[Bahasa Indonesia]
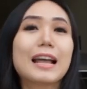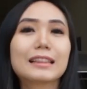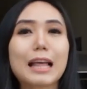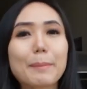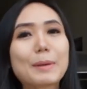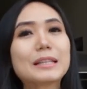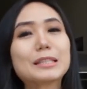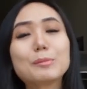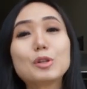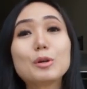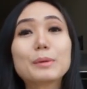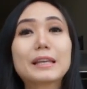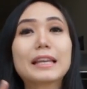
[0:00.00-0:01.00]
Tapi
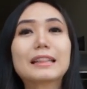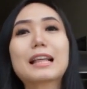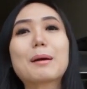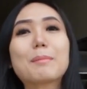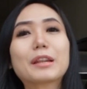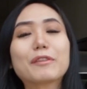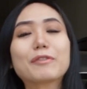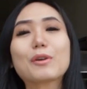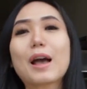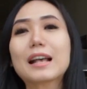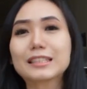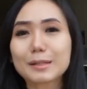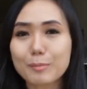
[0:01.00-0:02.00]
sebelum kita mereview
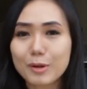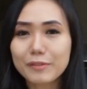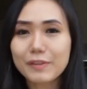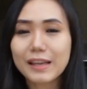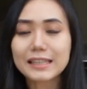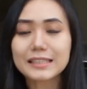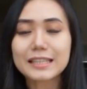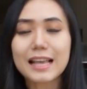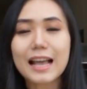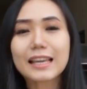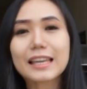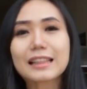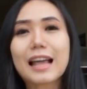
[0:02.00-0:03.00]
hasil
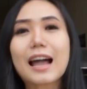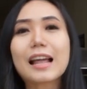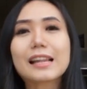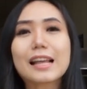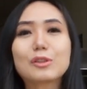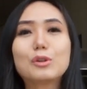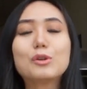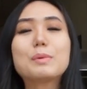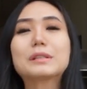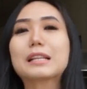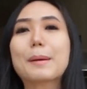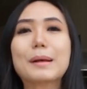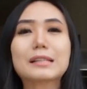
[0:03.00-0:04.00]
modifikasinya, kita akan lihat dulu
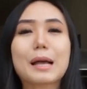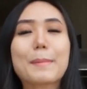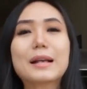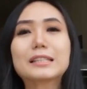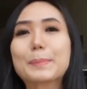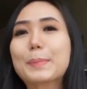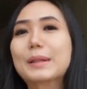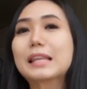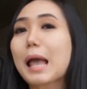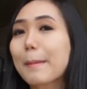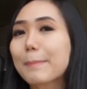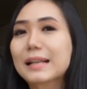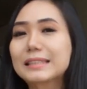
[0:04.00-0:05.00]
bersama-sama seperti
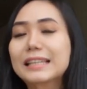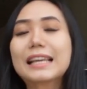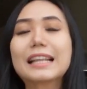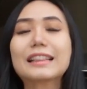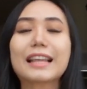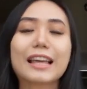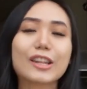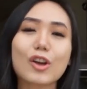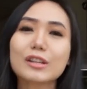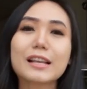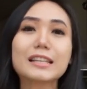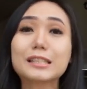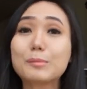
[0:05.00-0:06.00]
apa sih
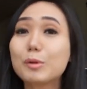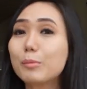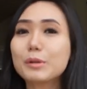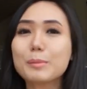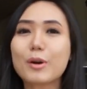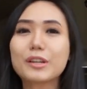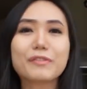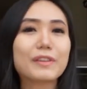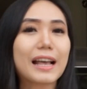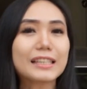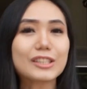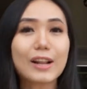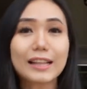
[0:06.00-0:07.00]
interiornya sebelum
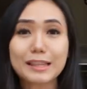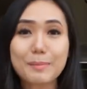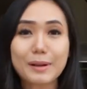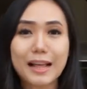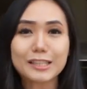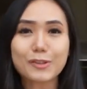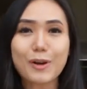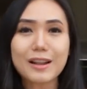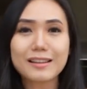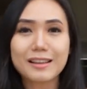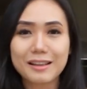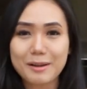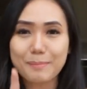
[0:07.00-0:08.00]
dimodifikasi oleh tim Klasikon.
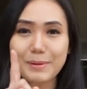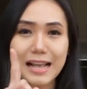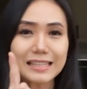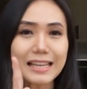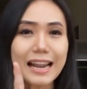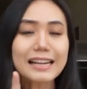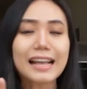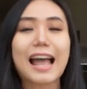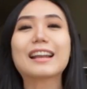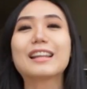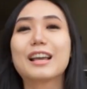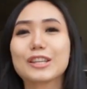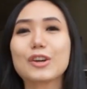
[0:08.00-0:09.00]
Penasaran
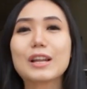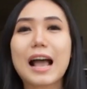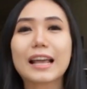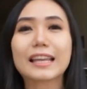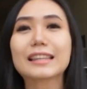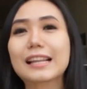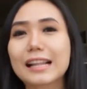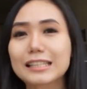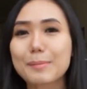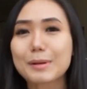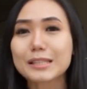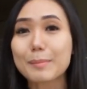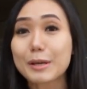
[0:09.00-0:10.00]
kan? Yaudah, kita lihat
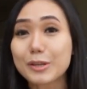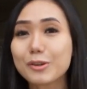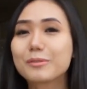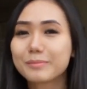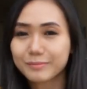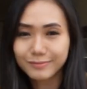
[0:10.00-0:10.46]
sama-sama yuk.